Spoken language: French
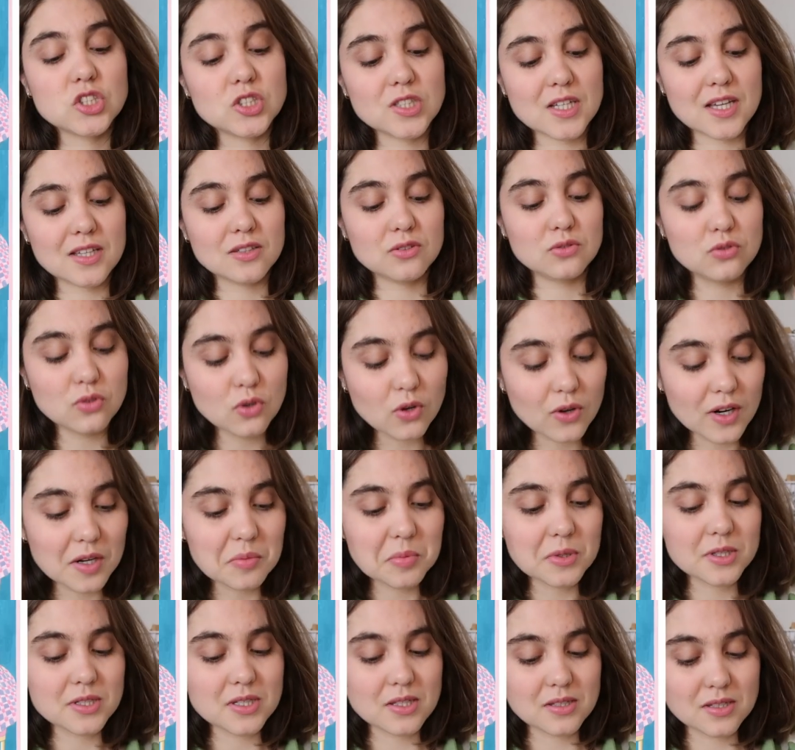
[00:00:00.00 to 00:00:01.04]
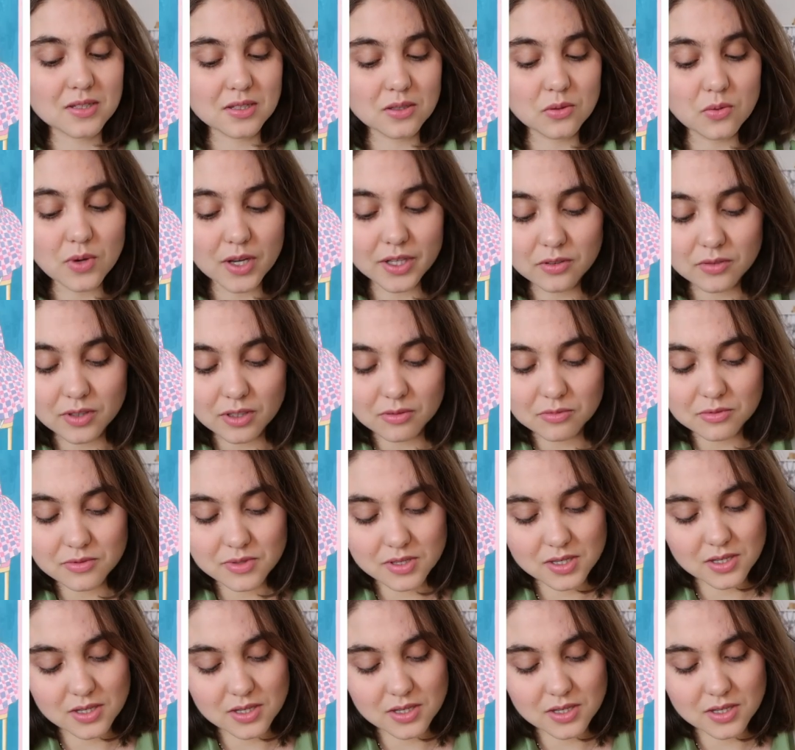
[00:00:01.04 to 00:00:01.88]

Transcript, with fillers: J'adore la princesse iguane, vraiment